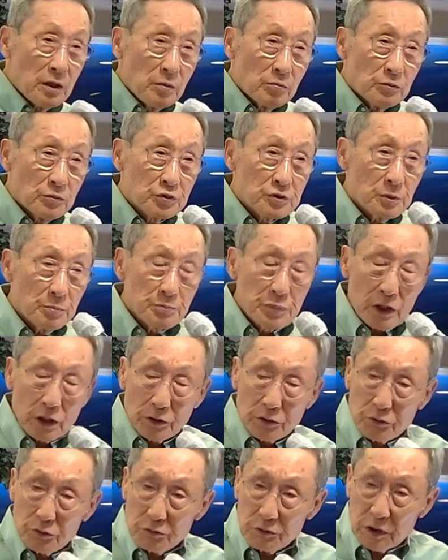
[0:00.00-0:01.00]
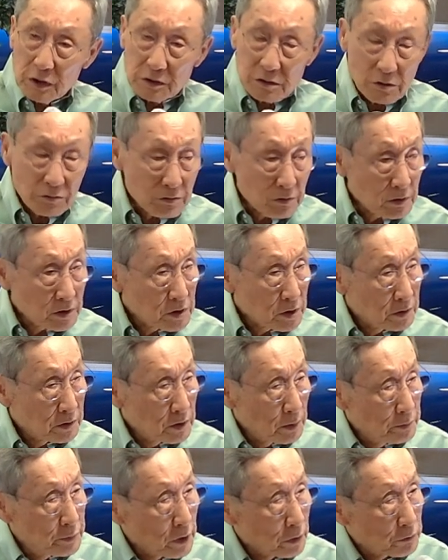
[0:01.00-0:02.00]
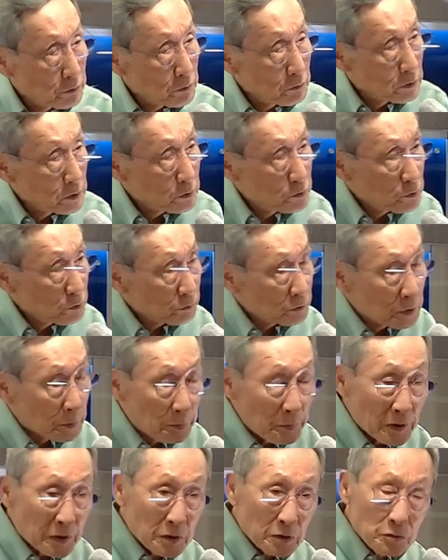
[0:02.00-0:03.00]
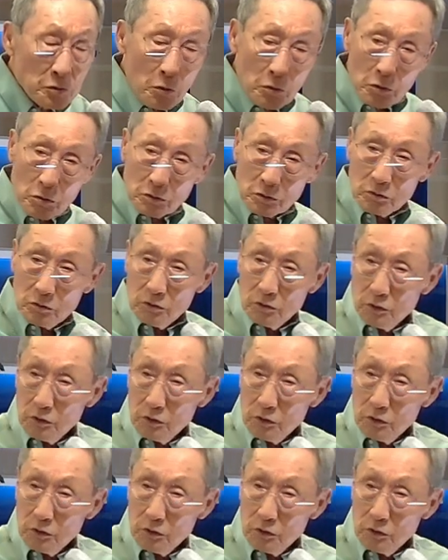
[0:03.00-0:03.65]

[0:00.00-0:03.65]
무슨 병균이 들어왔으면 그 병균을 죽어버리도록,